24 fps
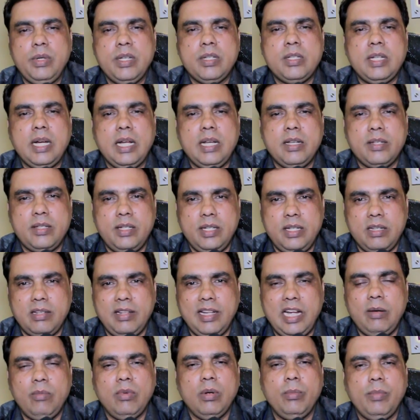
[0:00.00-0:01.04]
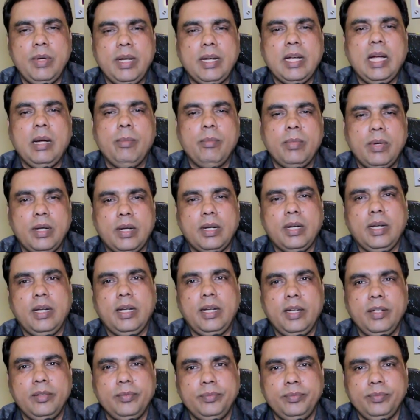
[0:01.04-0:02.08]
बीस साल से इस लाइन में हम भी काम कर रहे
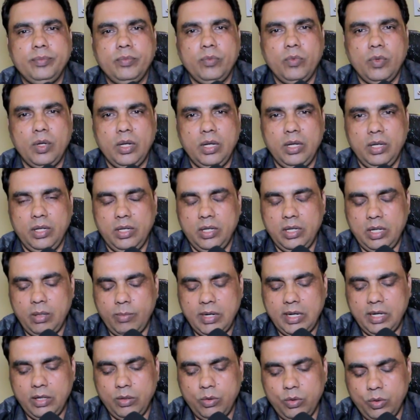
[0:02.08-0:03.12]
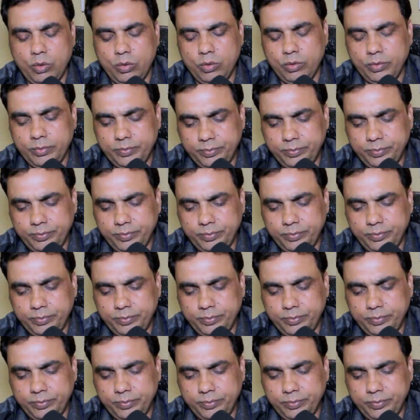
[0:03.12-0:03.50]
हैं हमारे गुरु